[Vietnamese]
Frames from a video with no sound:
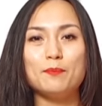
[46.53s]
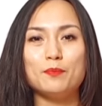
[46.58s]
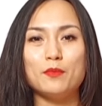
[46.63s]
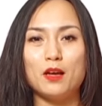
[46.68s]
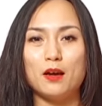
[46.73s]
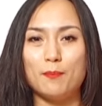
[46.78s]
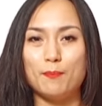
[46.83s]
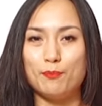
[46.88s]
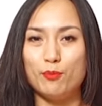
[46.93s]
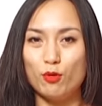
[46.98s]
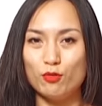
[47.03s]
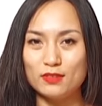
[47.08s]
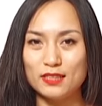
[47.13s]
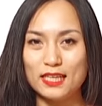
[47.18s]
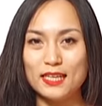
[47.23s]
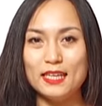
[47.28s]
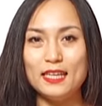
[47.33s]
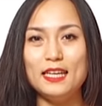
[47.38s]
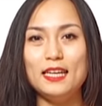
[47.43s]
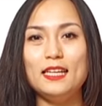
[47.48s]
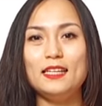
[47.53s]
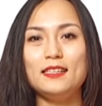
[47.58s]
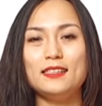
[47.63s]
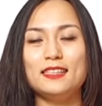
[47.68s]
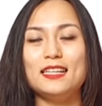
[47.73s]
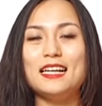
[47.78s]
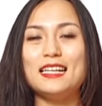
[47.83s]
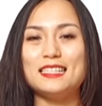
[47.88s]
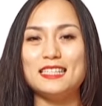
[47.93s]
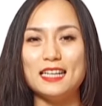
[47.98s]
à, protein
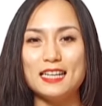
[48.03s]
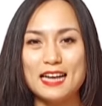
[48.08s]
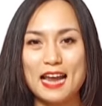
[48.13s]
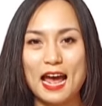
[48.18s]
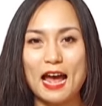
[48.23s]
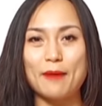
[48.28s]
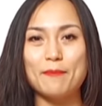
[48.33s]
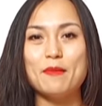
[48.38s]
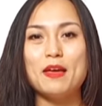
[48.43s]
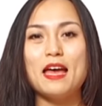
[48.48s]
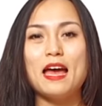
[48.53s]
tức là chất đạm,